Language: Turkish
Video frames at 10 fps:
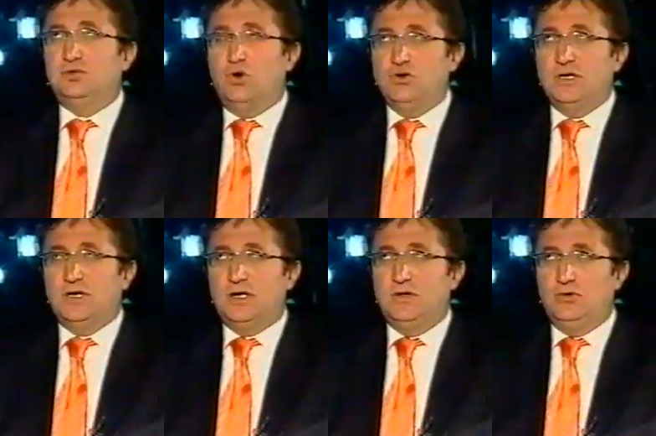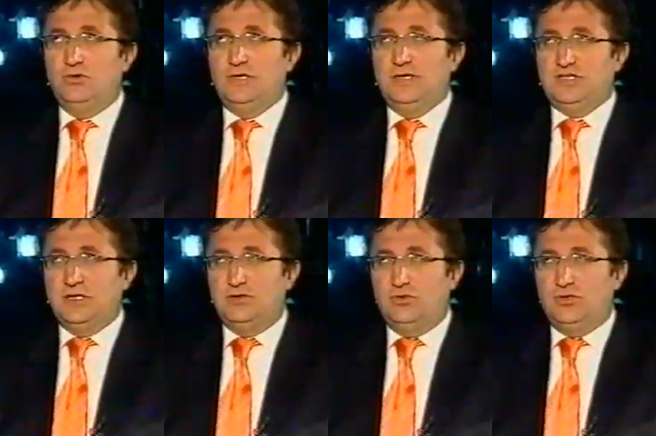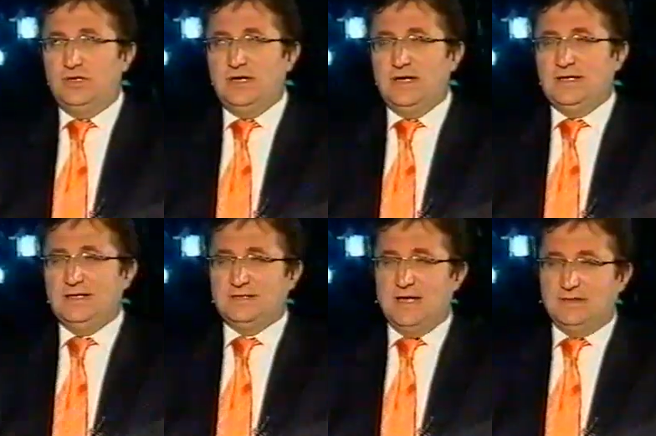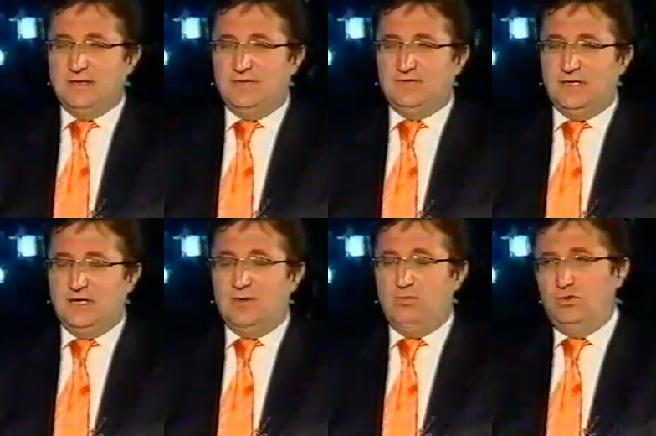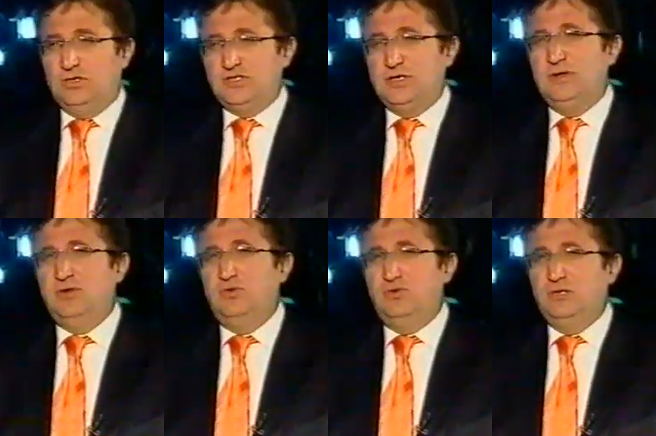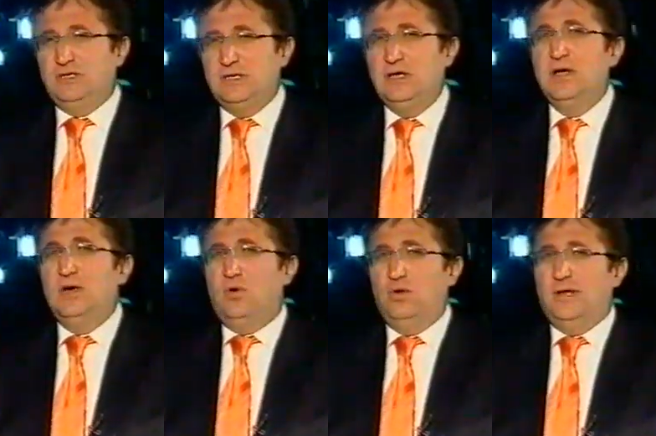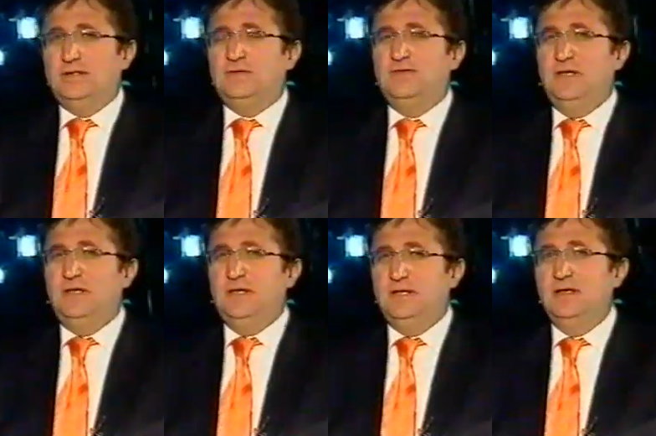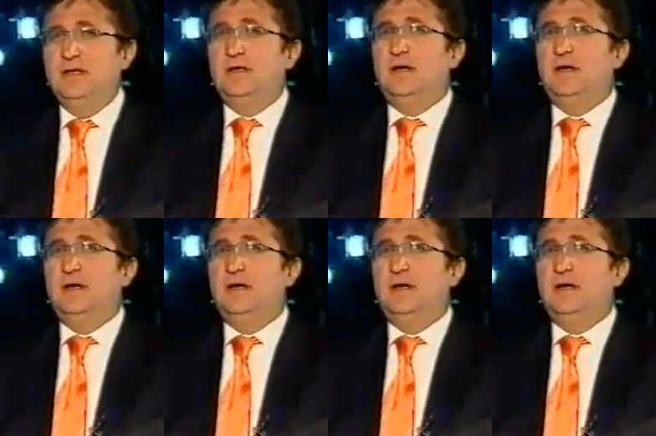Konya Karayolu'ndan içeri doğru girerken sağ tarafta kalan Boltaş evlerinin önündeki 16 villayı